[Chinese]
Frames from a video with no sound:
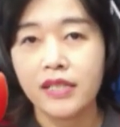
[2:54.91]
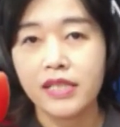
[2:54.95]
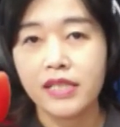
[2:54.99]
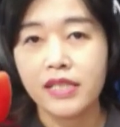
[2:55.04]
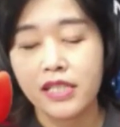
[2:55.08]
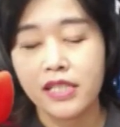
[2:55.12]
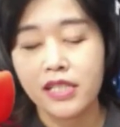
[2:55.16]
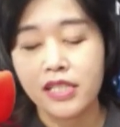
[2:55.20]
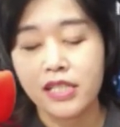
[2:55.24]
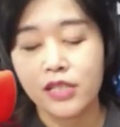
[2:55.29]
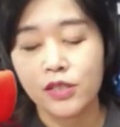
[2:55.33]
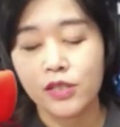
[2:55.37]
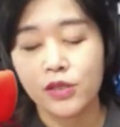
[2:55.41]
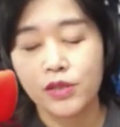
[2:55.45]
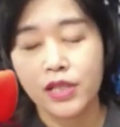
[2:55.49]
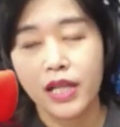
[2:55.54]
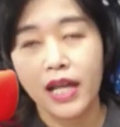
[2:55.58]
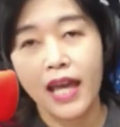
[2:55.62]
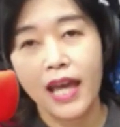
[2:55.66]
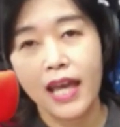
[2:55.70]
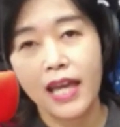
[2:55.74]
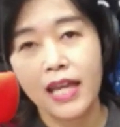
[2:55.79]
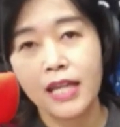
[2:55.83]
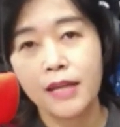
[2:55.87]
其实就
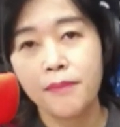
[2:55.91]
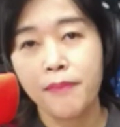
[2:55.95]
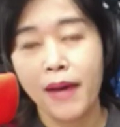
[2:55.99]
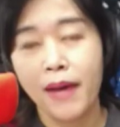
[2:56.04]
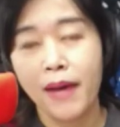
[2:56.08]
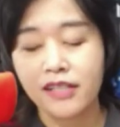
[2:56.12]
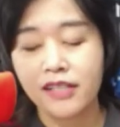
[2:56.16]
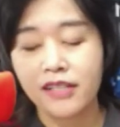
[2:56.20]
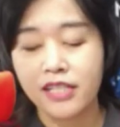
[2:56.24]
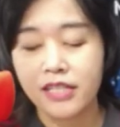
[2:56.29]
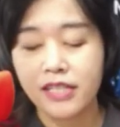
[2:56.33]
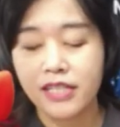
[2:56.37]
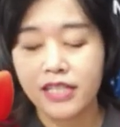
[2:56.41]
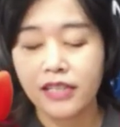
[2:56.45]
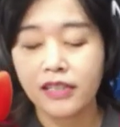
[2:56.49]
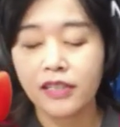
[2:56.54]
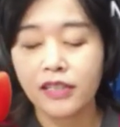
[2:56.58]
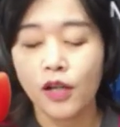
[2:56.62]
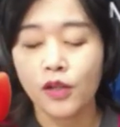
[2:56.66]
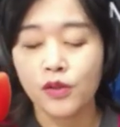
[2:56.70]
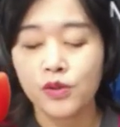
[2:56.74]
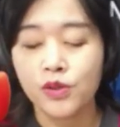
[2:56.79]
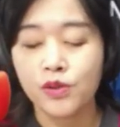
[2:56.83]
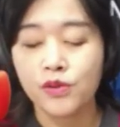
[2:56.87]
是黑白之
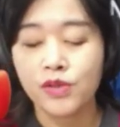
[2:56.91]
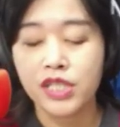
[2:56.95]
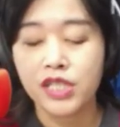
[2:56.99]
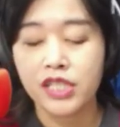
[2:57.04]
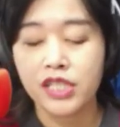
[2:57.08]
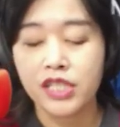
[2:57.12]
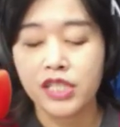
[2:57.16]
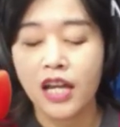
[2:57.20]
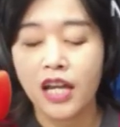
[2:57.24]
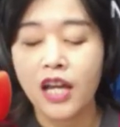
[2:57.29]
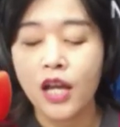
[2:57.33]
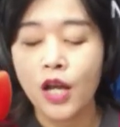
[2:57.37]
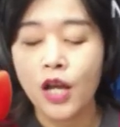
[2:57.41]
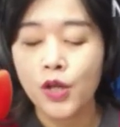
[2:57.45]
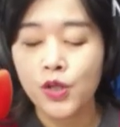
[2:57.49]
争哦，就是